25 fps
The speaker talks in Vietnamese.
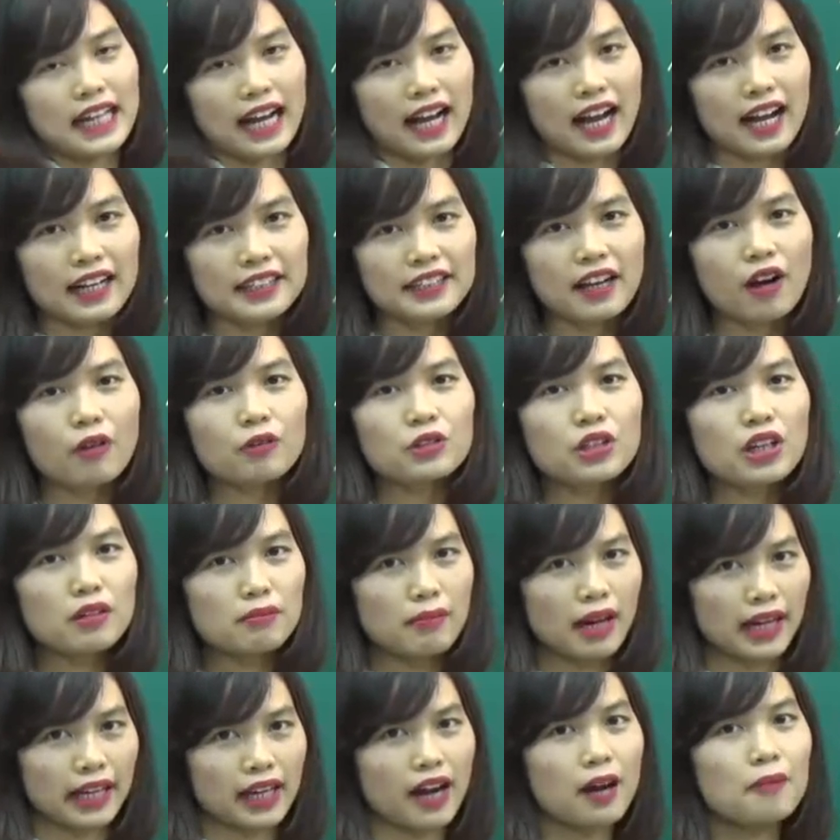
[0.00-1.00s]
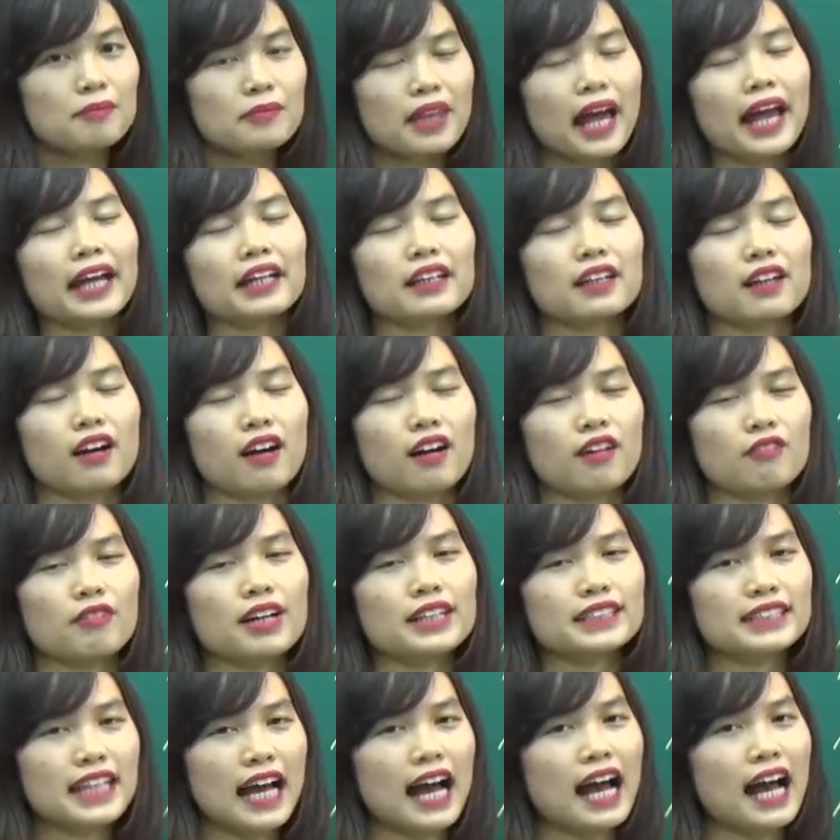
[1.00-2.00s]
chính tả khác nhau nhưng mà cái âm thanh nó
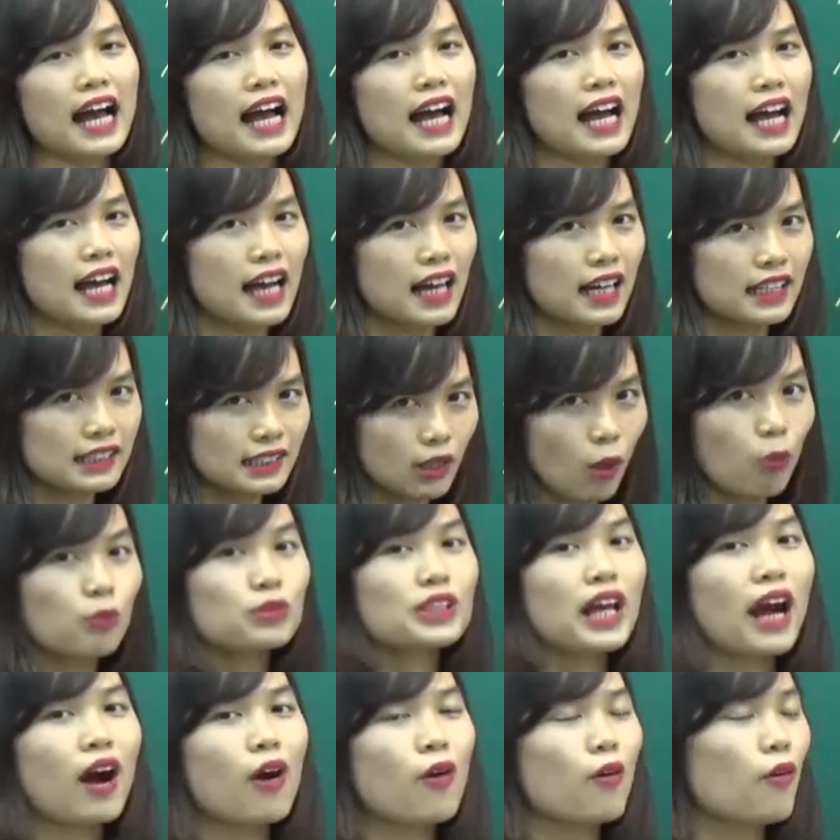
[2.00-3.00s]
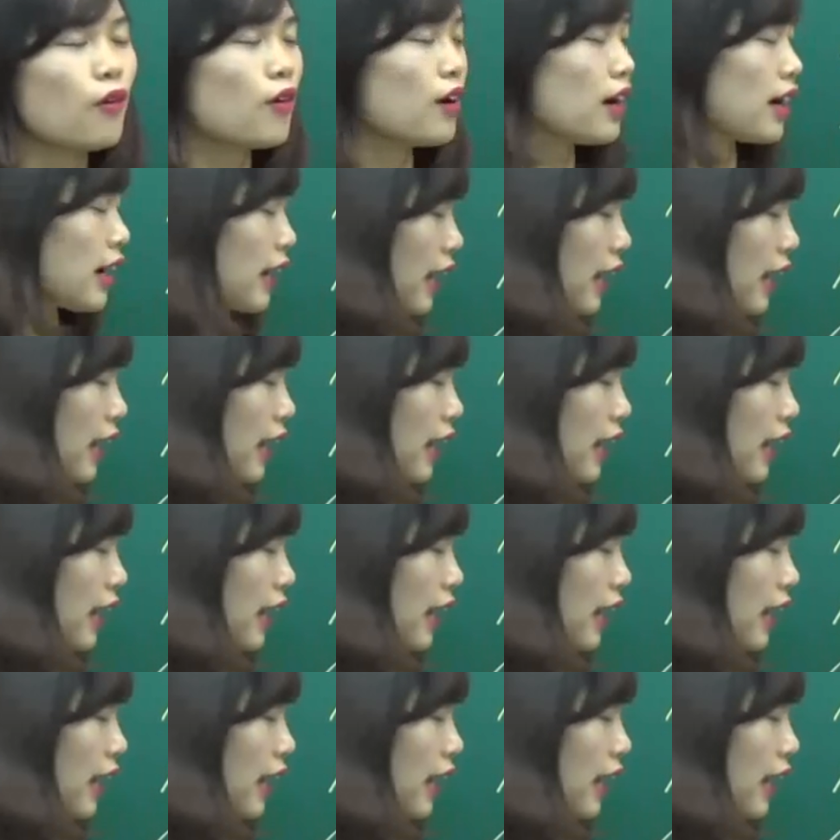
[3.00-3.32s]
phát ra giống nhau,